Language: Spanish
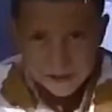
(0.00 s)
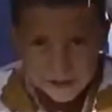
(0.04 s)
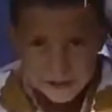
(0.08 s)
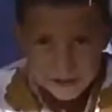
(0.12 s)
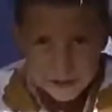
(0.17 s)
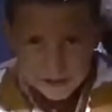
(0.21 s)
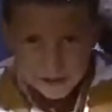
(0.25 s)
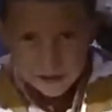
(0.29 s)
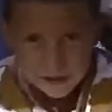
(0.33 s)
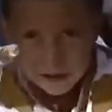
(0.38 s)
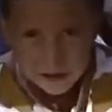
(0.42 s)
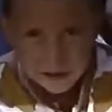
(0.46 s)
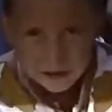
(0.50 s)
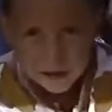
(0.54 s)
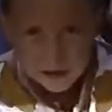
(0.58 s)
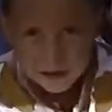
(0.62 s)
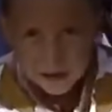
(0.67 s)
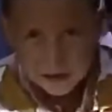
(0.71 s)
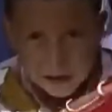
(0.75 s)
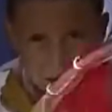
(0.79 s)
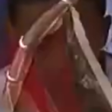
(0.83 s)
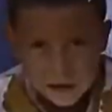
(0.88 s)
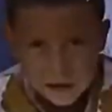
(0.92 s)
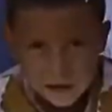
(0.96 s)
Letrinas en las
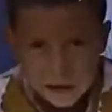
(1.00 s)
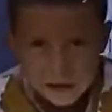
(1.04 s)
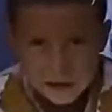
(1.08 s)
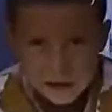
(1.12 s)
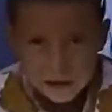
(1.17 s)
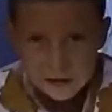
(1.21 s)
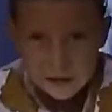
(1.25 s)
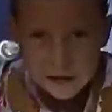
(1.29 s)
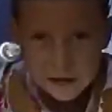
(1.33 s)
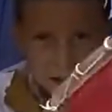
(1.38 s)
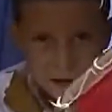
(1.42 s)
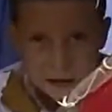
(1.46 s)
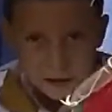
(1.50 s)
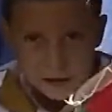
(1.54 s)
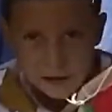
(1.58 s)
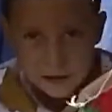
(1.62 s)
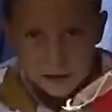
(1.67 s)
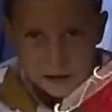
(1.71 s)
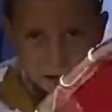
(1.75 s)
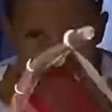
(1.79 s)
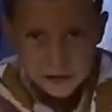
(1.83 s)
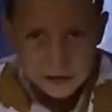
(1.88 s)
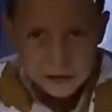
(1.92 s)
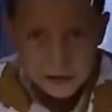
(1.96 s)
escuelas, hace
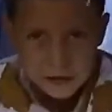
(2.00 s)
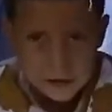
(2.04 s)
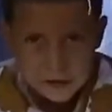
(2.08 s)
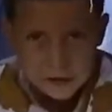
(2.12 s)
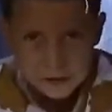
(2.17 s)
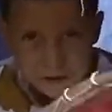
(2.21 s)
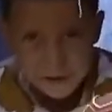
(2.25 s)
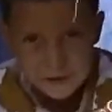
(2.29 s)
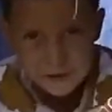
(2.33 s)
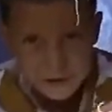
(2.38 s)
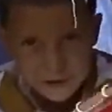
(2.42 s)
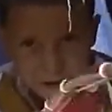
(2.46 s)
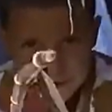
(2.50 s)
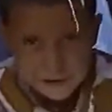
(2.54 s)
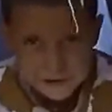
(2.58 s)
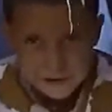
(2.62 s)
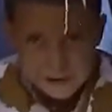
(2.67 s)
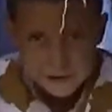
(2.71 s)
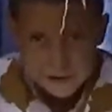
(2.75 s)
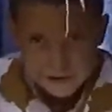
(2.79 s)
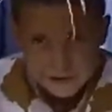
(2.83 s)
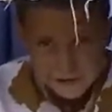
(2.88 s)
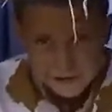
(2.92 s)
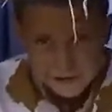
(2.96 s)
13 años no hubo ningún